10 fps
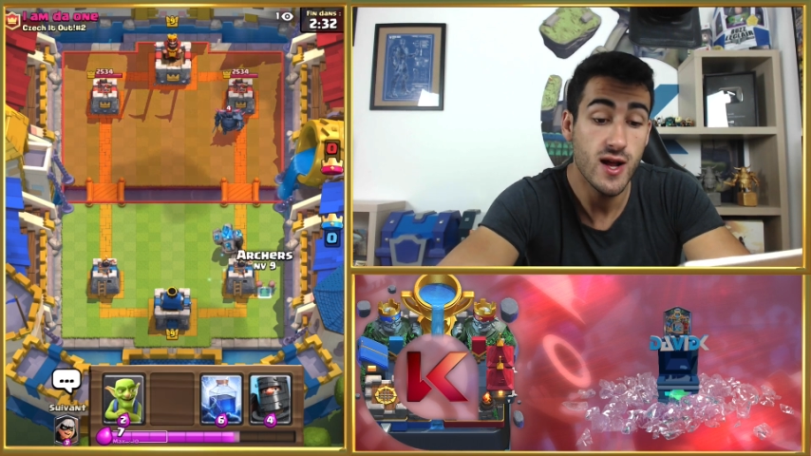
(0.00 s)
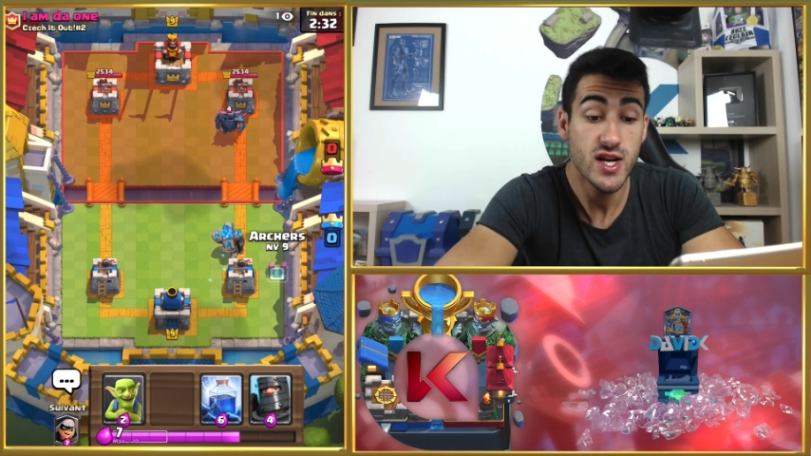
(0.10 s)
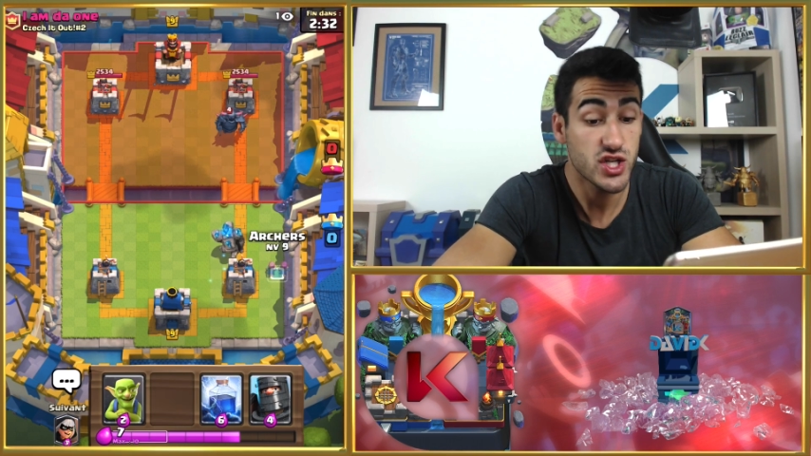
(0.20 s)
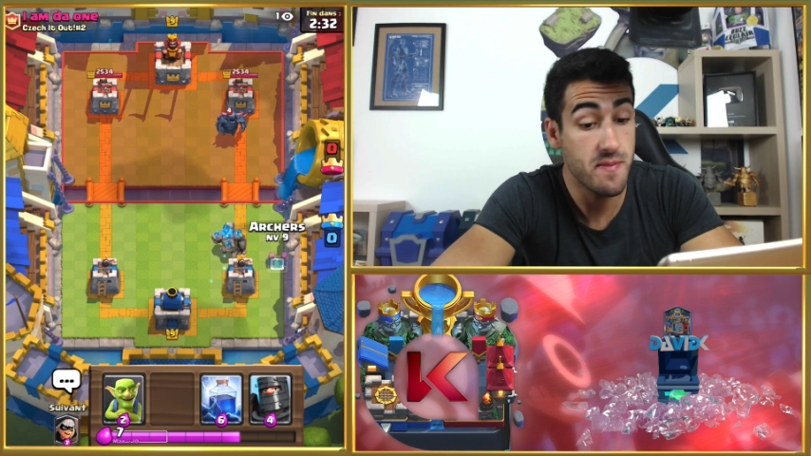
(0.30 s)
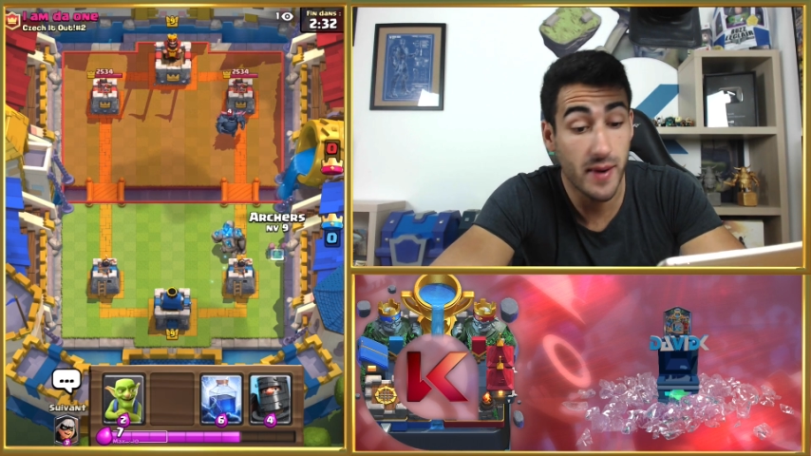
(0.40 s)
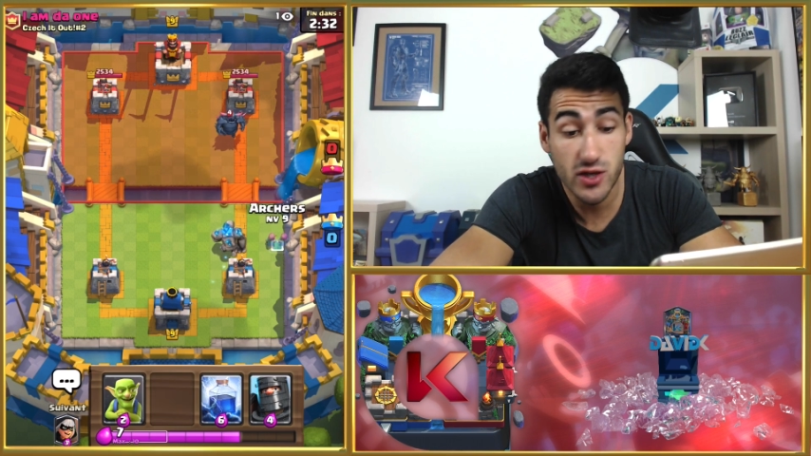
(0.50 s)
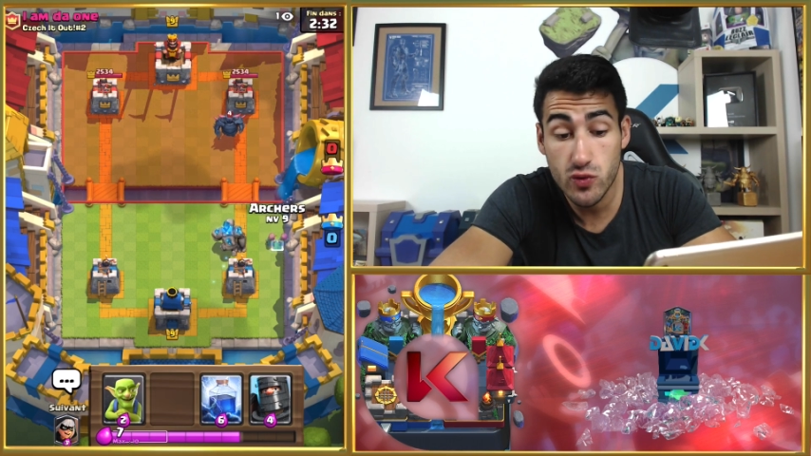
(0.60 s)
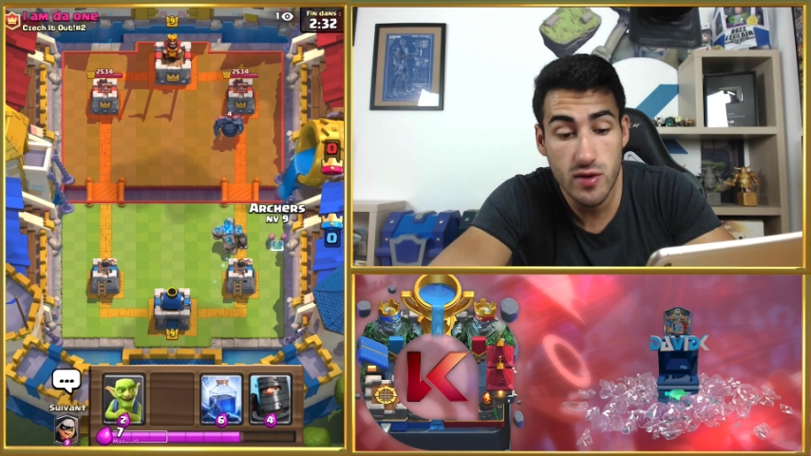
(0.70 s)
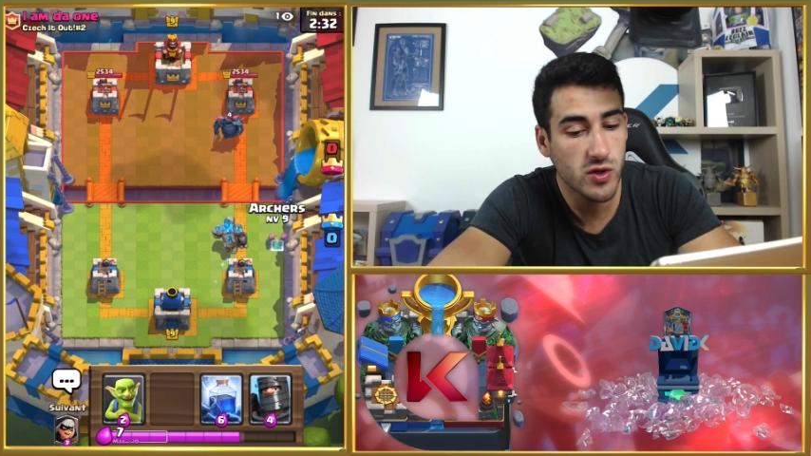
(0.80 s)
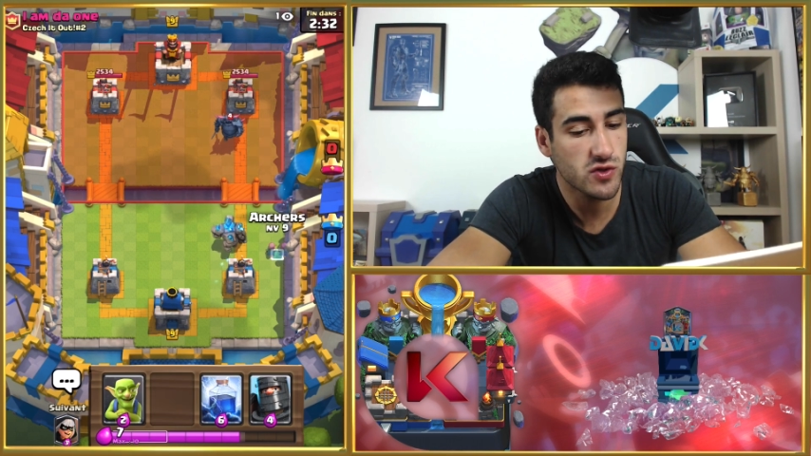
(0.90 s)
Je l'ai pas joué
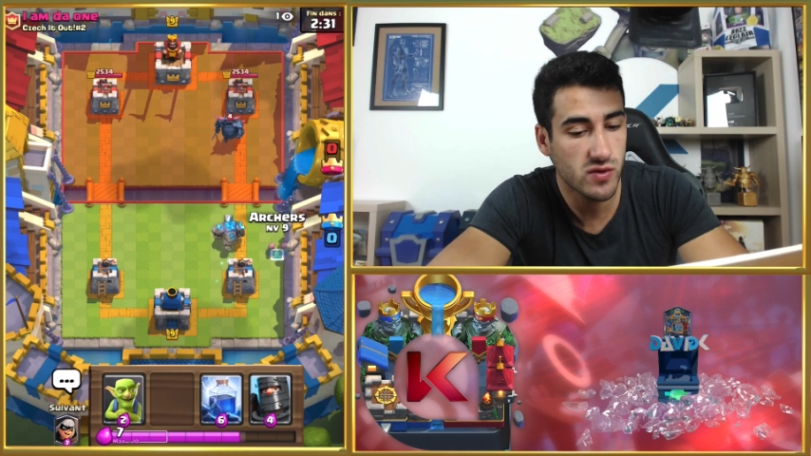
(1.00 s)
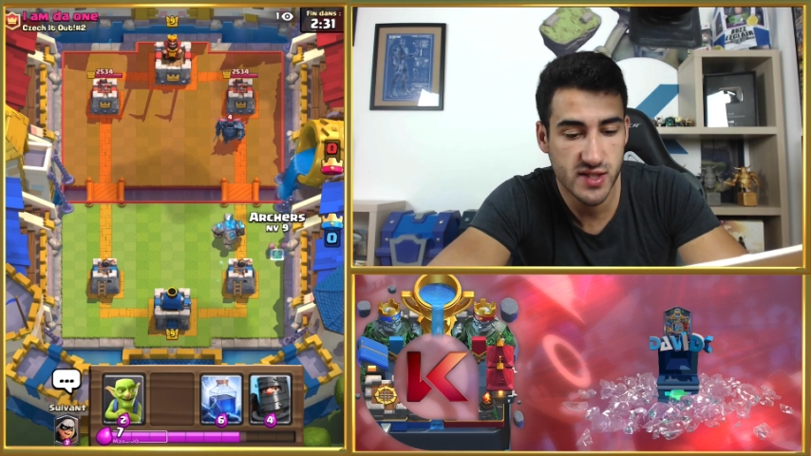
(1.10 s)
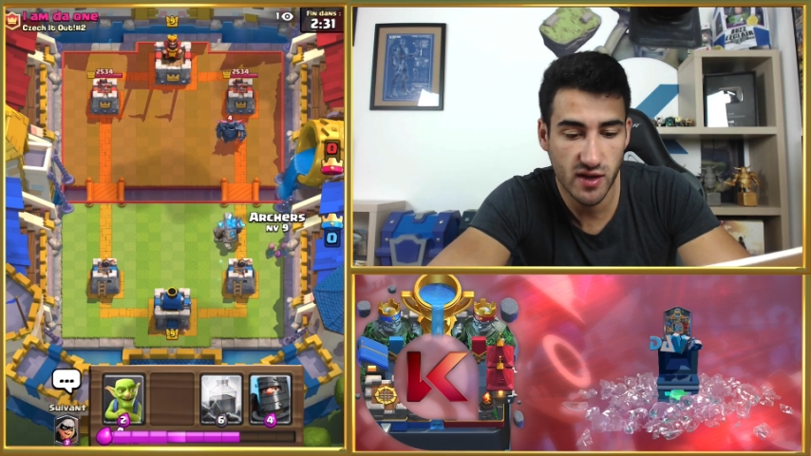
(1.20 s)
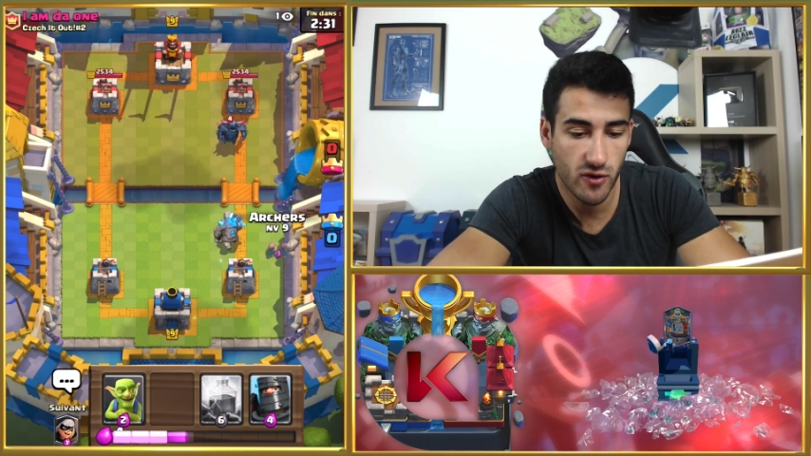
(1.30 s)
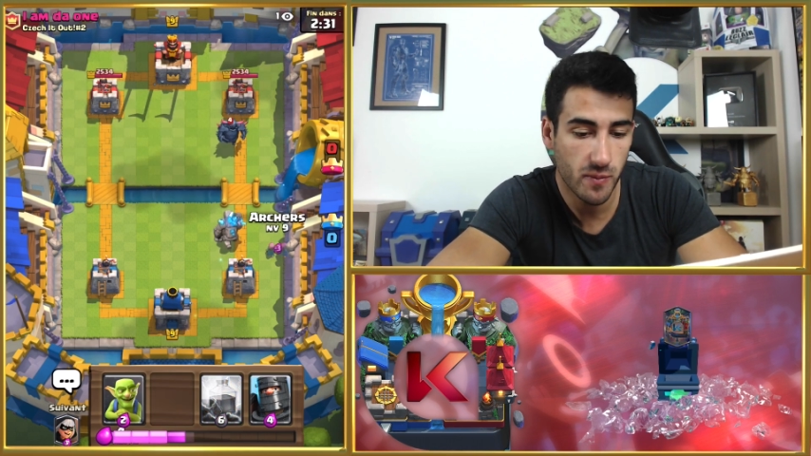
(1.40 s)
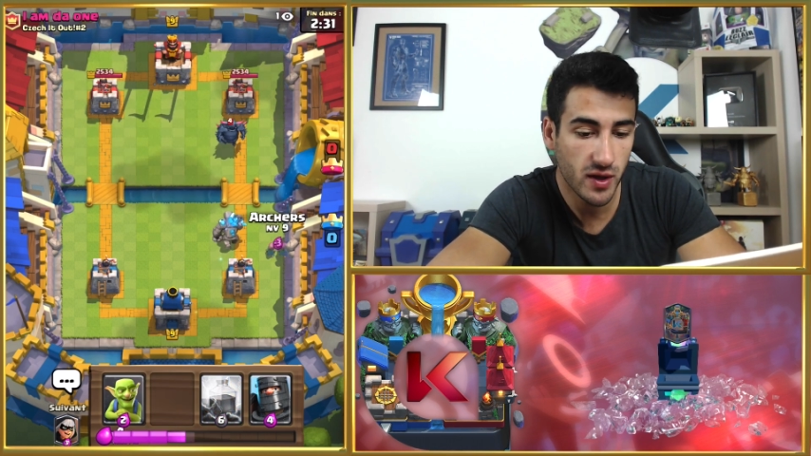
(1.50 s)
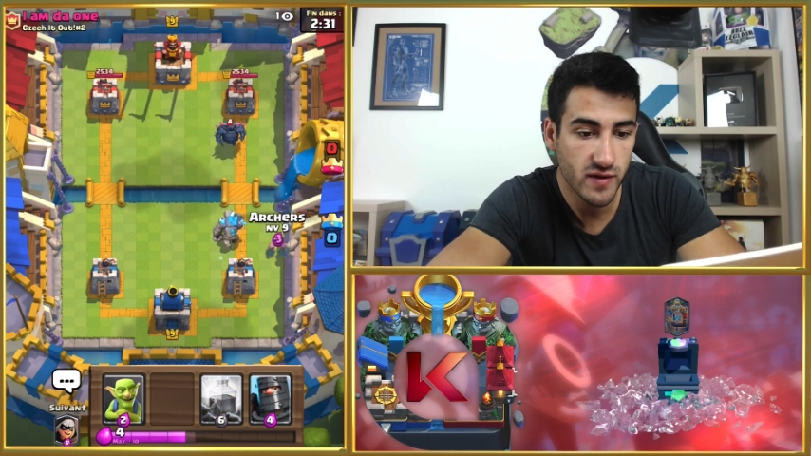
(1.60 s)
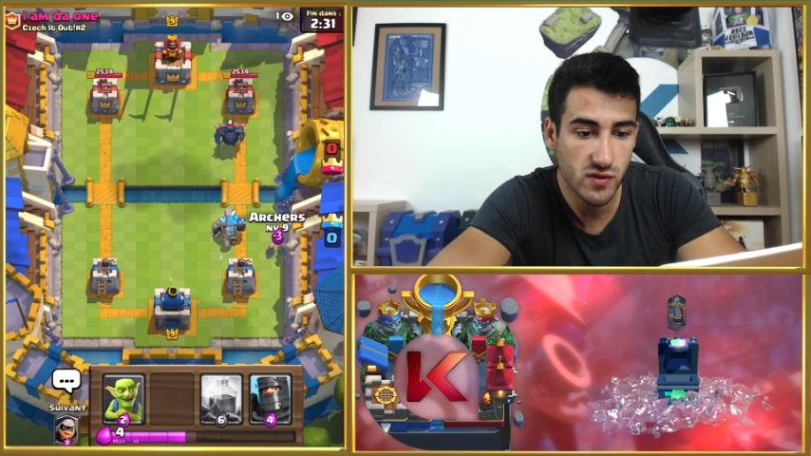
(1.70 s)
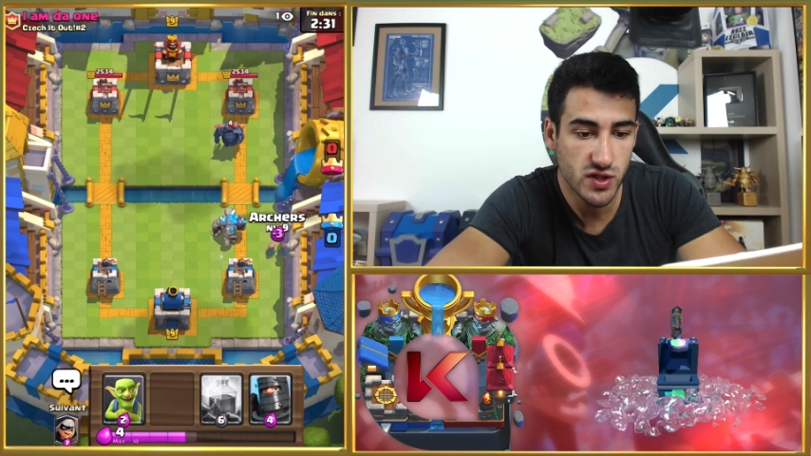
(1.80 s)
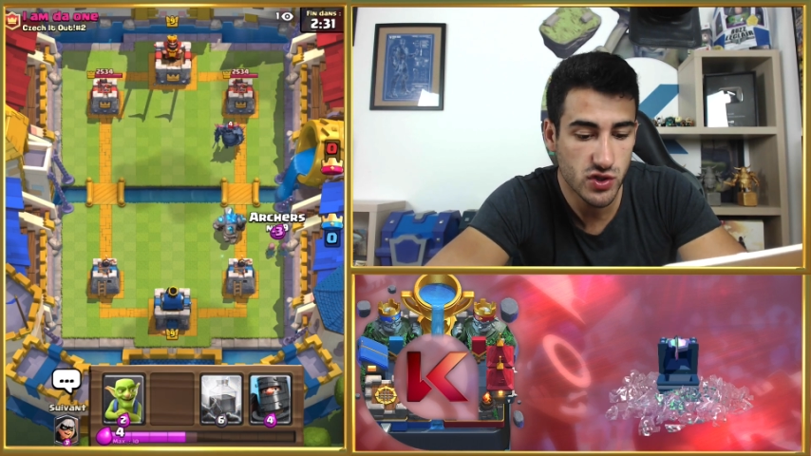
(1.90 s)
moi sur les serveurs privés
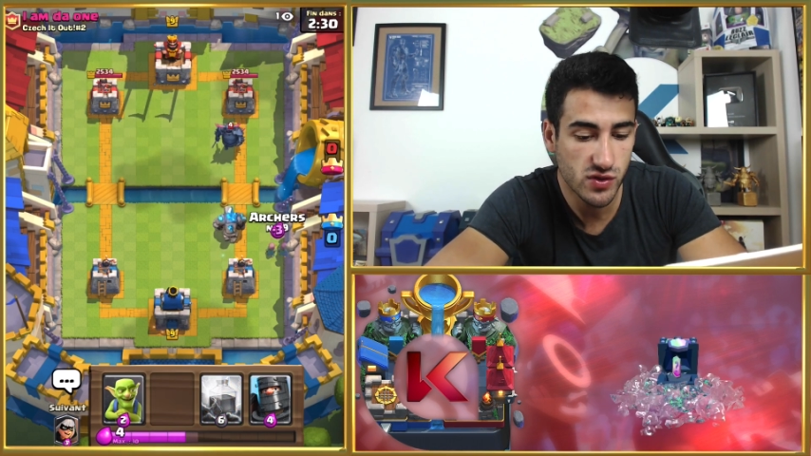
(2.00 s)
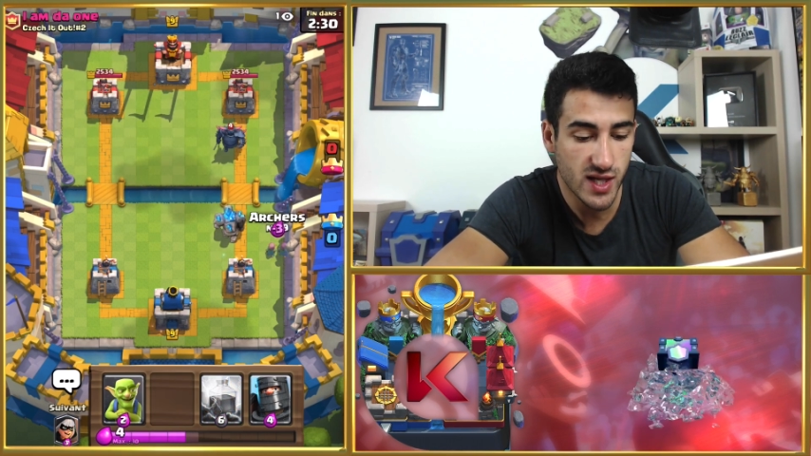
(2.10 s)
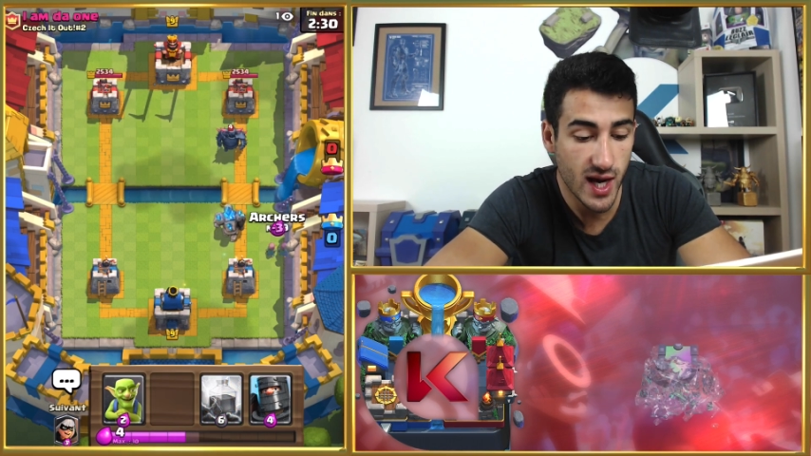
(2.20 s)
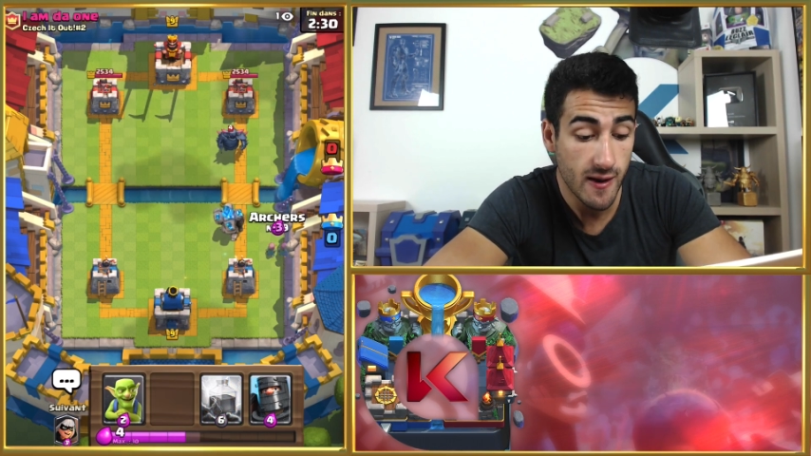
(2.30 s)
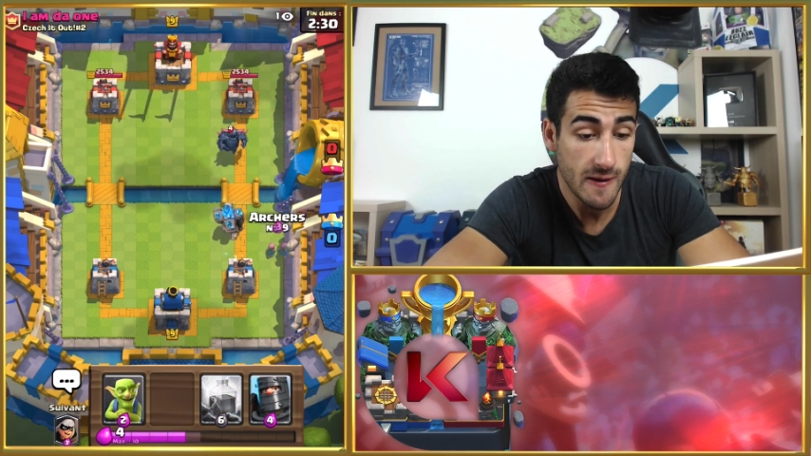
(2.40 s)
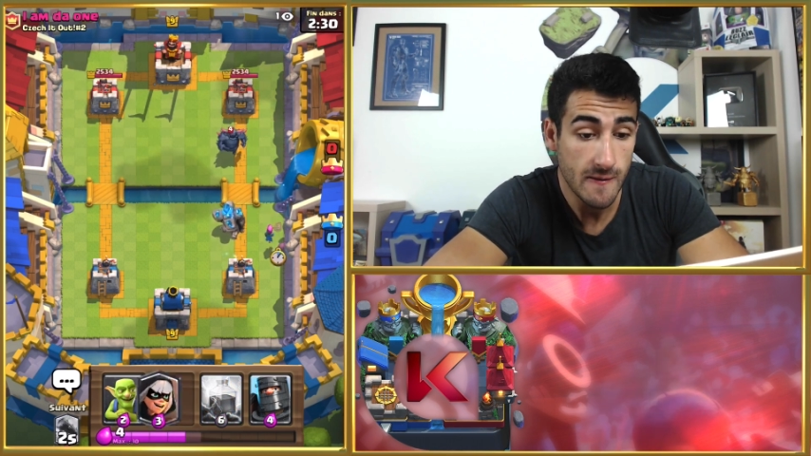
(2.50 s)
ou ces choses-là.